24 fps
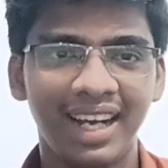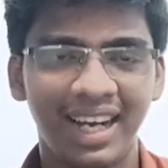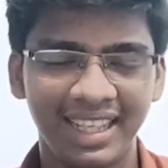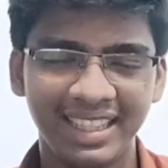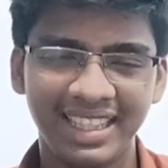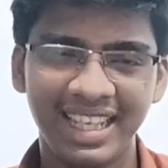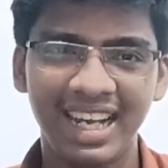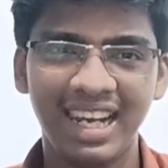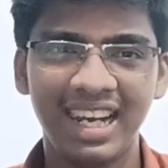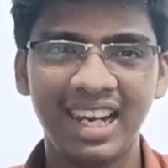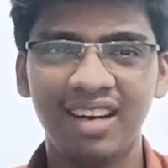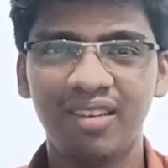அந்த
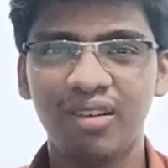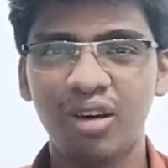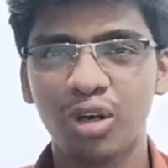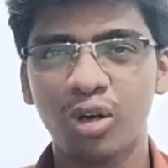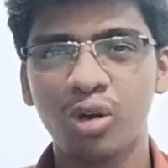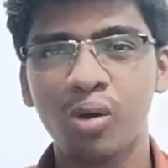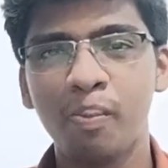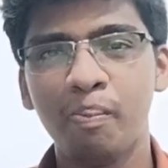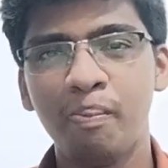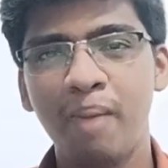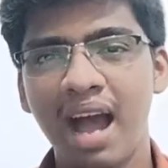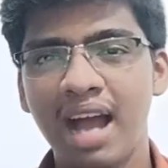எல்லா
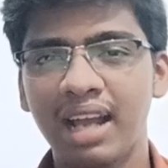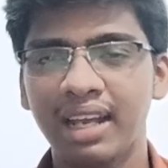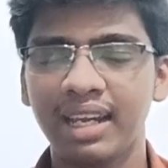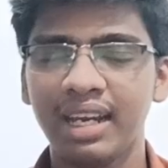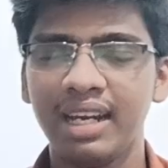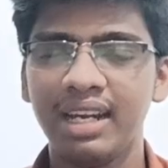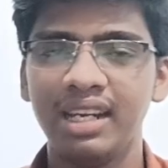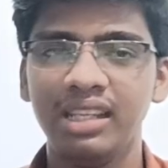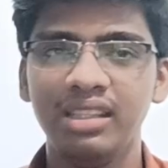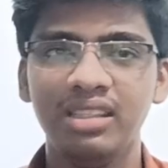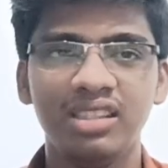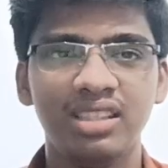ஒர்க்கும் பேக்
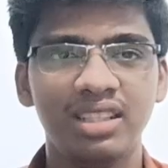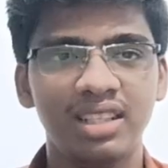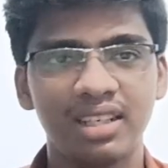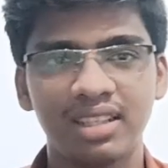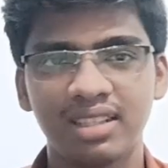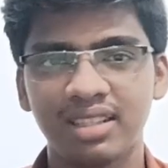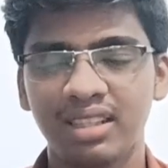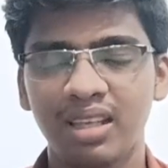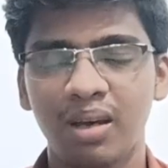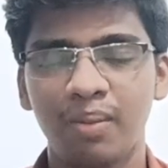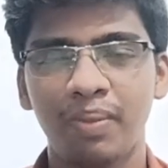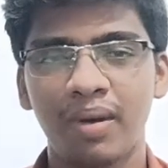அண்ட்
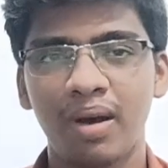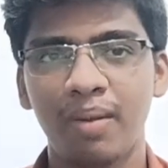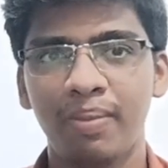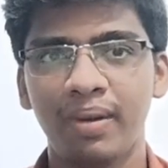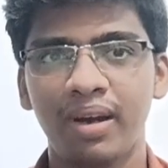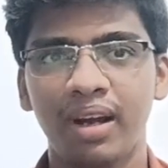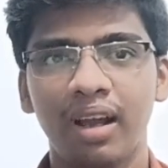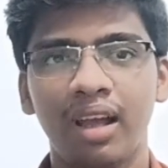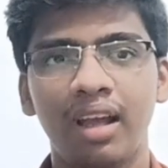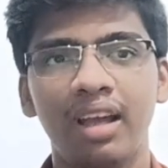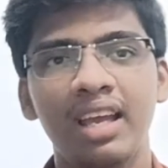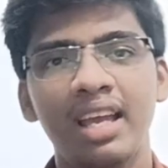இன்ஜினியர்ஸ் தான்
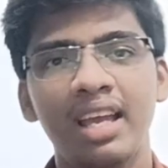பார்ப்பாங்க